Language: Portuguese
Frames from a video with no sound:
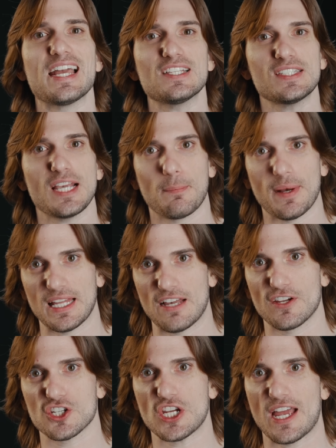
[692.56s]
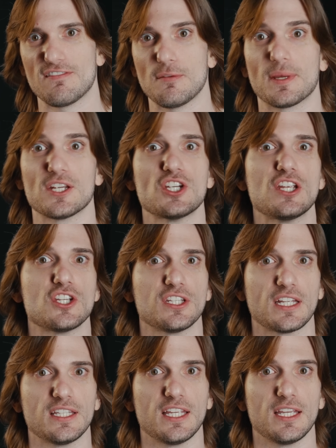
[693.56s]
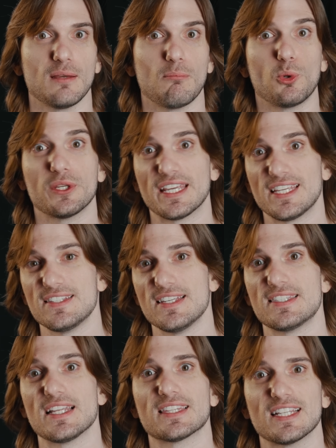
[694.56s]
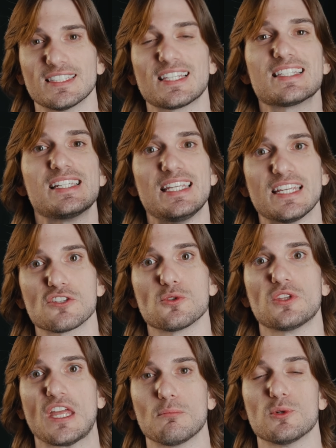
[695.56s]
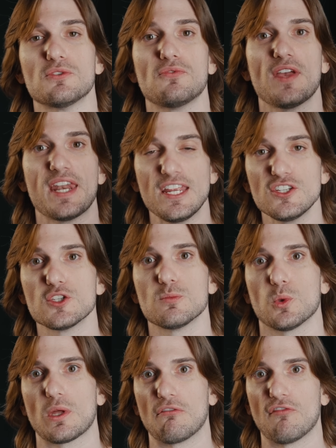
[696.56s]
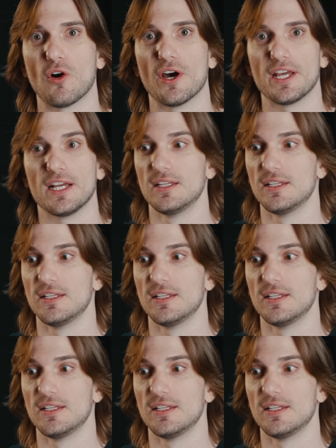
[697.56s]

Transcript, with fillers: essa é a palavra-chave para a gente entender por que, que existem tantas linhas do tempo diferentes mundo afora.